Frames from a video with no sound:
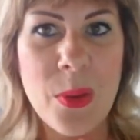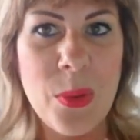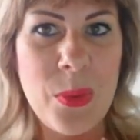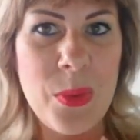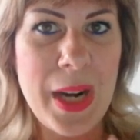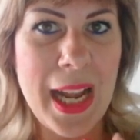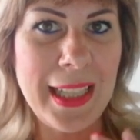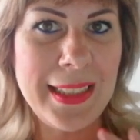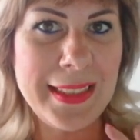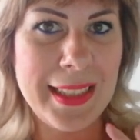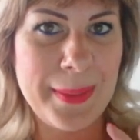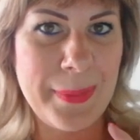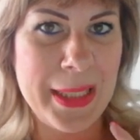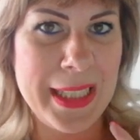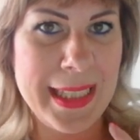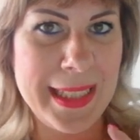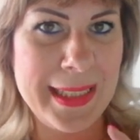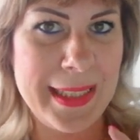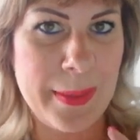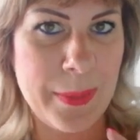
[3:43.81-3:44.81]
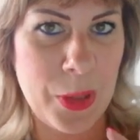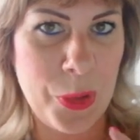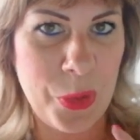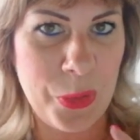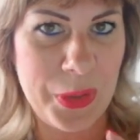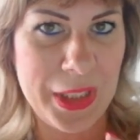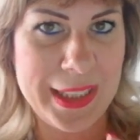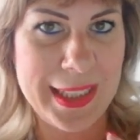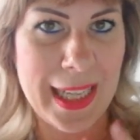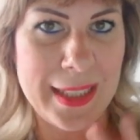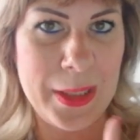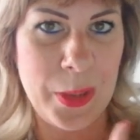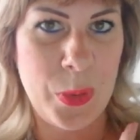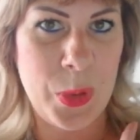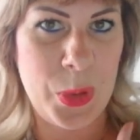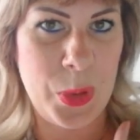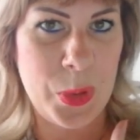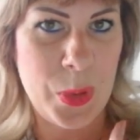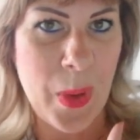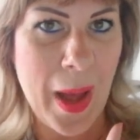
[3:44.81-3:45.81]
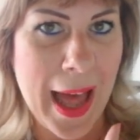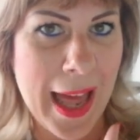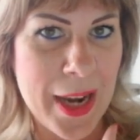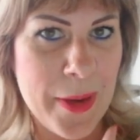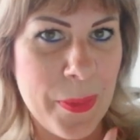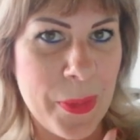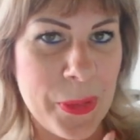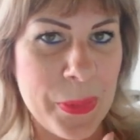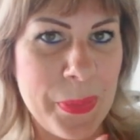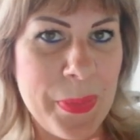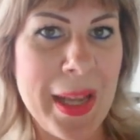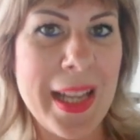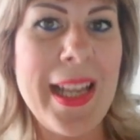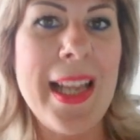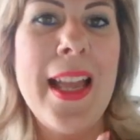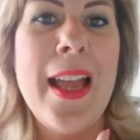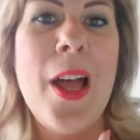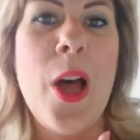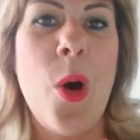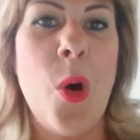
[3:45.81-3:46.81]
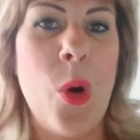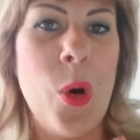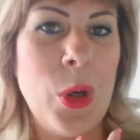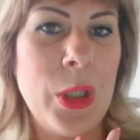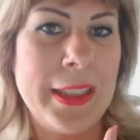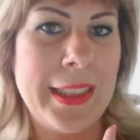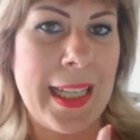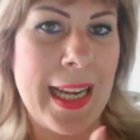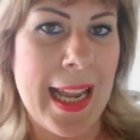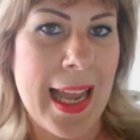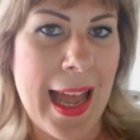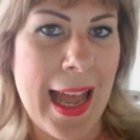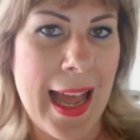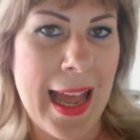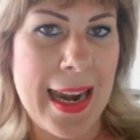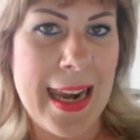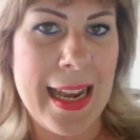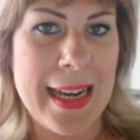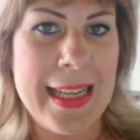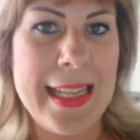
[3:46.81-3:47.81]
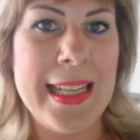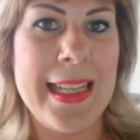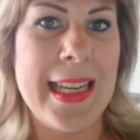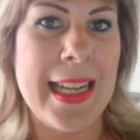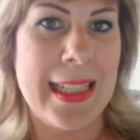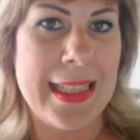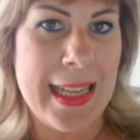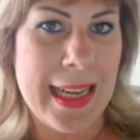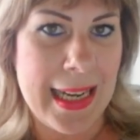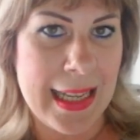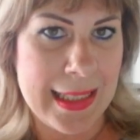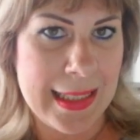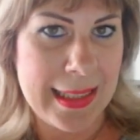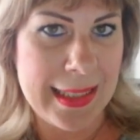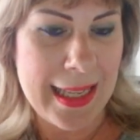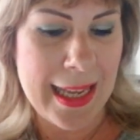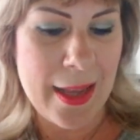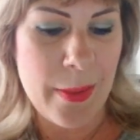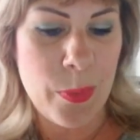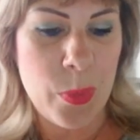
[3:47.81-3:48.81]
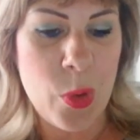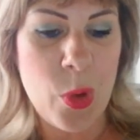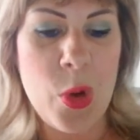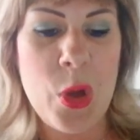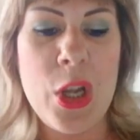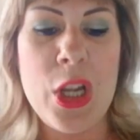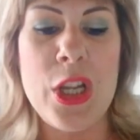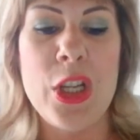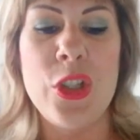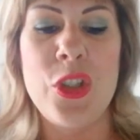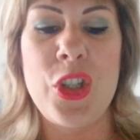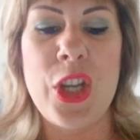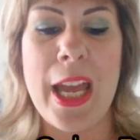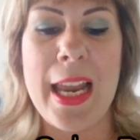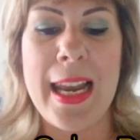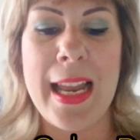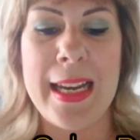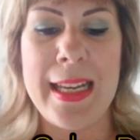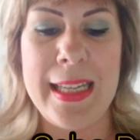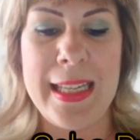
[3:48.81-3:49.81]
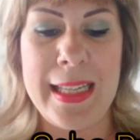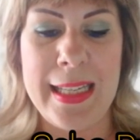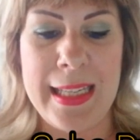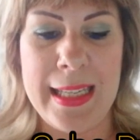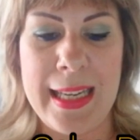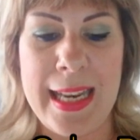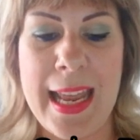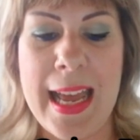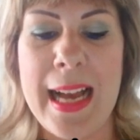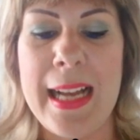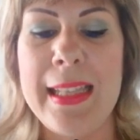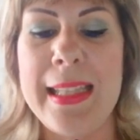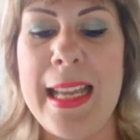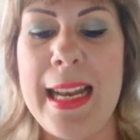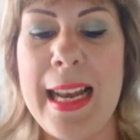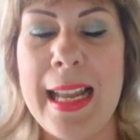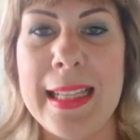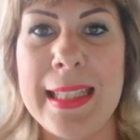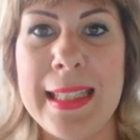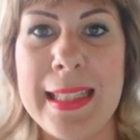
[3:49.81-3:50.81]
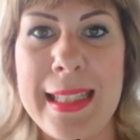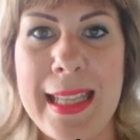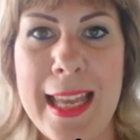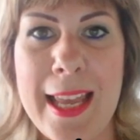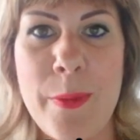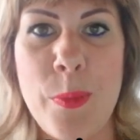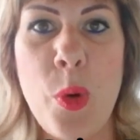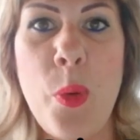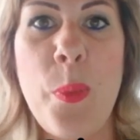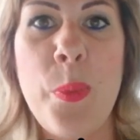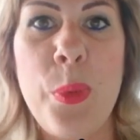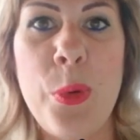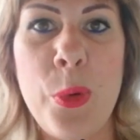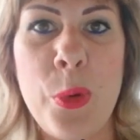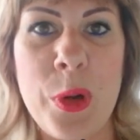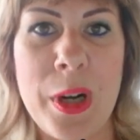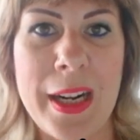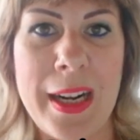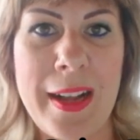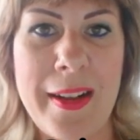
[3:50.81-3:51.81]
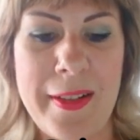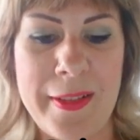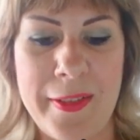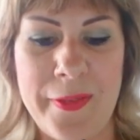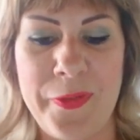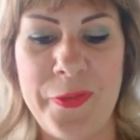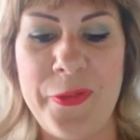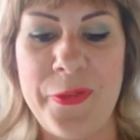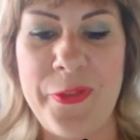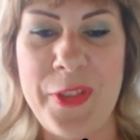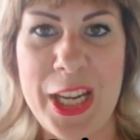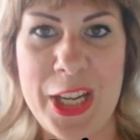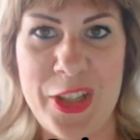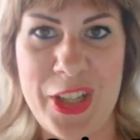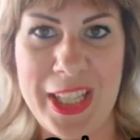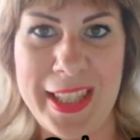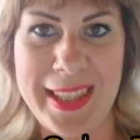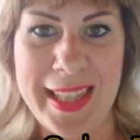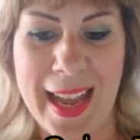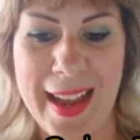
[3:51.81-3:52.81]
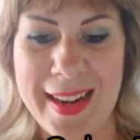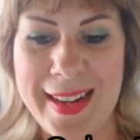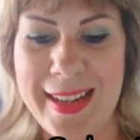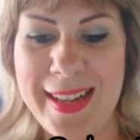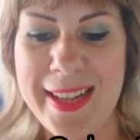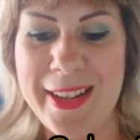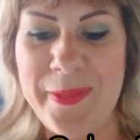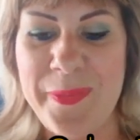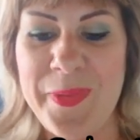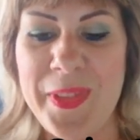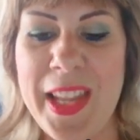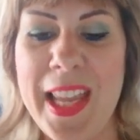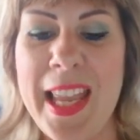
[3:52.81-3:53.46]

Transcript: Un'altra bellissima novità di questo album, oltre alla linea della Sebo, c'è la linea della Sebo Pur Vegetal.